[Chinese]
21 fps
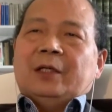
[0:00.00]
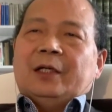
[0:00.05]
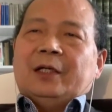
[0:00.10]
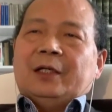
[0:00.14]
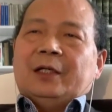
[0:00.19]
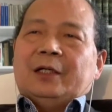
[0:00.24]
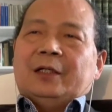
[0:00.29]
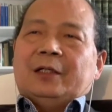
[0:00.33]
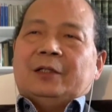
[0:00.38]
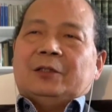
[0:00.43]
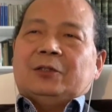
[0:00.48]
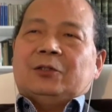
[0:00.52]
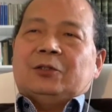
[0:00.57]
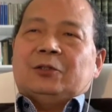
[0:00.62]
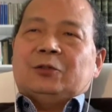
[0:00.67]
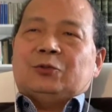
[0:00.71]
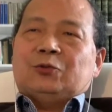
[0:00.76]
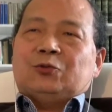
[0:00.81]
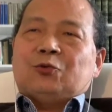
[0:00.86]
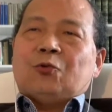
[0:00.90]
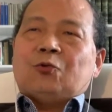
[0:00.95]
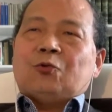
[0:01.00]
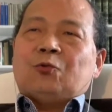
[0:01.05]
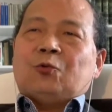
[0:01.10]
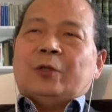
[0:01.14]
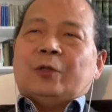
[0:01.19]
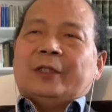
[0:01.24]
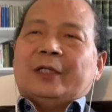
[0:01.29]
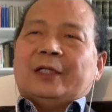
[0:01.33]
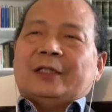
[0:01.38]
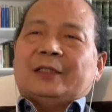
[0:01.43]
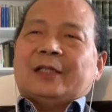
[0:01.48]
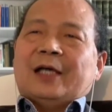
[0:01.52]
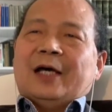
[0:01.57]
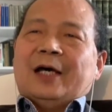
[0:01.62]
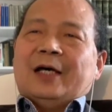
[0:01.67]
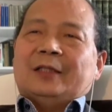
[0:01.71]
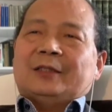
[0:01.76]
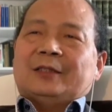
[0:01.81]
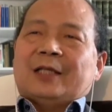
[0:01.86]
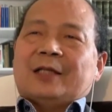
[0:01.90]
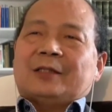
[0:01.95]
呃，中国的
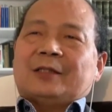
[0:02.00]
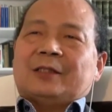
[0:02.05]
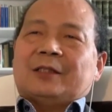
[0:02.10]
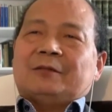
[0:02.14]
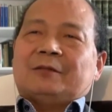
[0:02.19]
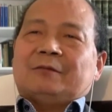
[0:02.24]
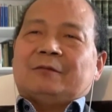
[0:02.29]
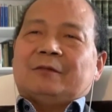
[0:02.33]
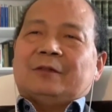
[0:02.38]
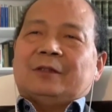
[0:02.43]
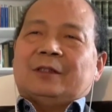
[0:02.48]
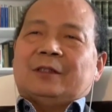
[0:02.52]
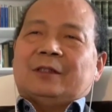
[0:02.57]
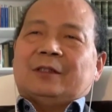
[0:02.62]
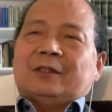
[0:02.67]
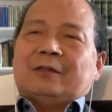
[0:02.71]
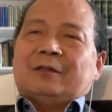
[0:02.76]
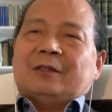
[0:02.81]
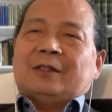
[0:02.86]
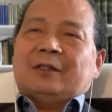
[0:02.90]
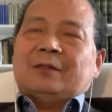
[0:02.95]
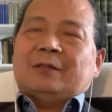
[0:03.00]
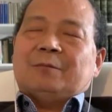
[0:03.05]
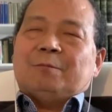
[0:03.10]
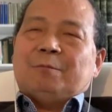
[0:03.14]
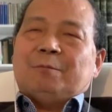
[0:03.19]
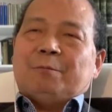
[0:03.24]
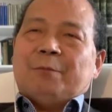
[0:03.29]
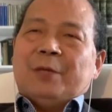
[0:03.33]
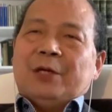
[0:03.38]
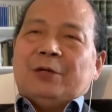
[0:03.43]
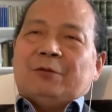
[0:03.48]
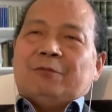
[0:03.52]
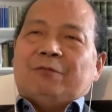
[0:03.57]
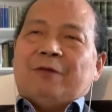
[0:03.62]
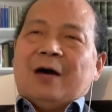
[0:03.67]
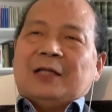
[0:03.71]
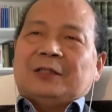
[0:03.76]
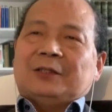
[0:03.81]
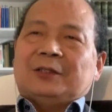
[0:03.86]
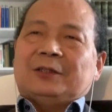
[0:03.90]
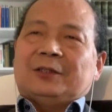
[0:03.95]
在战争没有
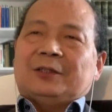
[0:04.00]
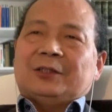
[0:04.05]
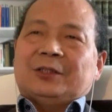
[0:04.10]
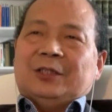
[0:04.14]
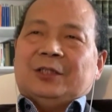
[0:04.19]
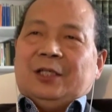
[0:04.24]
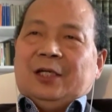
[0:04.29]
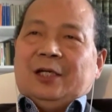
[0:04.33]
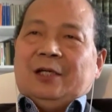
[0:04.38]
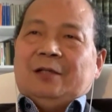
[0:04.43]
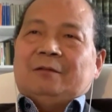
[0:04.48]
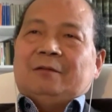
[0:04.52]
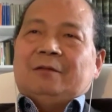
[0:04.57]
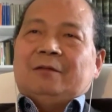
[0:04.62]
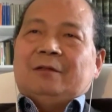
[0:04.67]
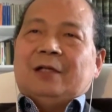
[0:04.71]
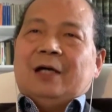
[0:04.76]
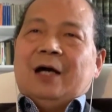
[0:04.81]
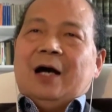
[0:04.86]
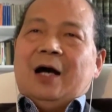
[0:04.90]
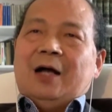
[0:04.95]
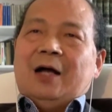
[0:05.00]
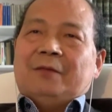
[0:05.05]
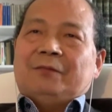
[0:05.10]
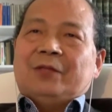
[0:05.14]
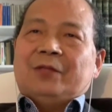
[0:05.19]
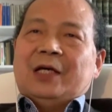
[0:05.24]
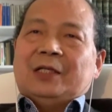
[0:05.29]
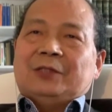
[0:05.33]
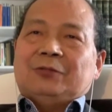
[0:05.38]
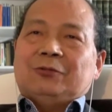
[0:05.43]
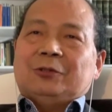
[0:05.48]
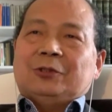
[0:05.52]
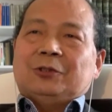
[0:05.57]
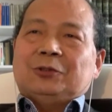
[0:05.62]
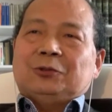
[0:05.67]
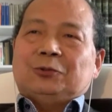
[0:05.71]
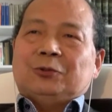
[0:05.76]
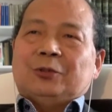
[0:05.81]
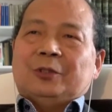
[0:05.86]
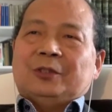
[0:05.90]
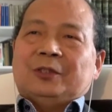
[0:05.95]
发生之前啊，那就是
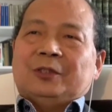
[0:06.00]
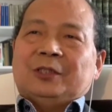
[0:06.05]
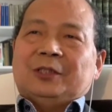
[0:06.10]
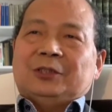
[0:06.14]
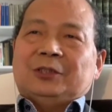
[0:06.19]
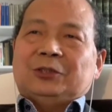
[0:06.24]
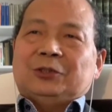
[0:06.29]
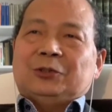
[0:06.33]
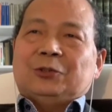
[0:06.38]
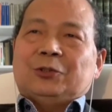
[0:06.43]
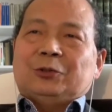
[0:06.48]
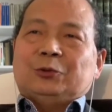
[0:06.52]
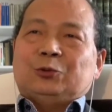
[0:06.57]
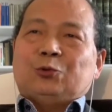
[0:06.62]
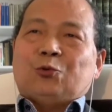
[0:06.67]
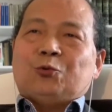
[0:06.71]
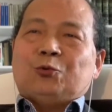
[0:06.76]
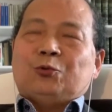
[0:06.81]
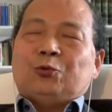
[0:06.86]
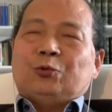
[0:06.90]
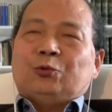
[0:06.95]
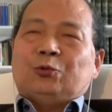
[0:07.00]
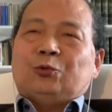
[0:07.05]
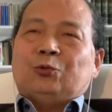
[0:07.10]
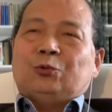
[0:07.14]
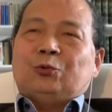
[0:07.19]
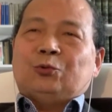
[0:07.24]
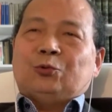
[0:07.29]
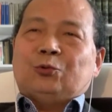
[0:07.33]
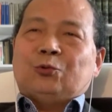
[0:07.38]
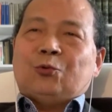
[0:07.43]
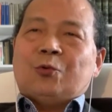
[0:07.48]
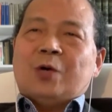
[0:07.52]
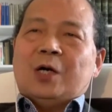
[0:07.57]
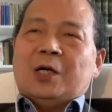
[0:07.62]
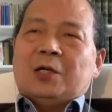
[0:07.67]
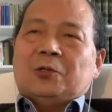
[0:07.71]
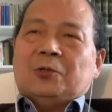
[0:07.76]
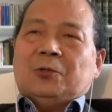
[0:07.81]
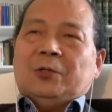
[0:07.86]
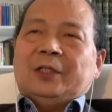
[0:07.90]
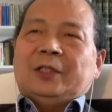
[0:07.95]
说那个时候冬冬
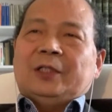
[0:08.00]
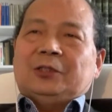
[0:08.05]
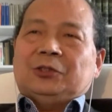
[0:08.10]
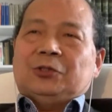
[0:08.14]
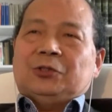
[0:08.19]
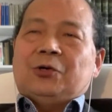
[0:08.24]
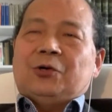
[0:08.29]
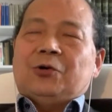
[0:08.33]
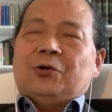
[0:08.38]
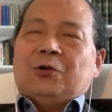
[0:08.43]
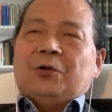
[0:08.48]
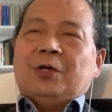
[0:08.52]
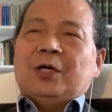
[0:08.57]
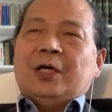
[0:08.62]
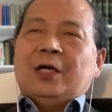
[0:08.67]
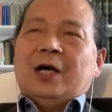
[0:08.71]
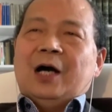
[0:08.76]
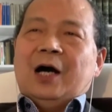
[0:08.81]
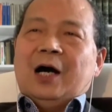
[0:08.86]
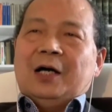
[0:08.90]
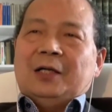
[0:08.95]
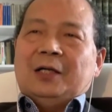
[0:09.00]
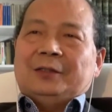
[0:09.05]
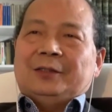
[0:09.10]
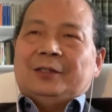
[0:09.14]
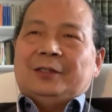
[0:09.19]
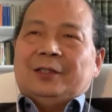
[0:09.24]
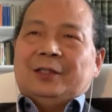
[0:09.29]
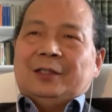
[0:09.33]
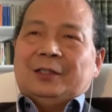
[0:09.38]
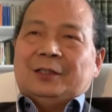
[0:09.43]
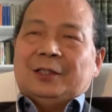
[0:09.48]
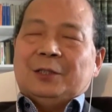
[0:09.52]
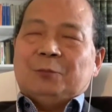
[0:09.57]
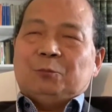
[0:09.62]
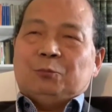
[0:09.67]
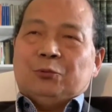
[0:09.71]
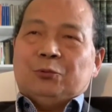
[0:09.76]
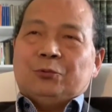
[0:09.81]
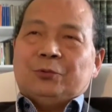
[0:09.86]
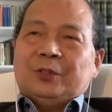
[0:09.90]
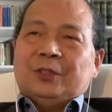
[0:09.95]
奥会的时候啊。跟
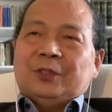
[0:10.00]
普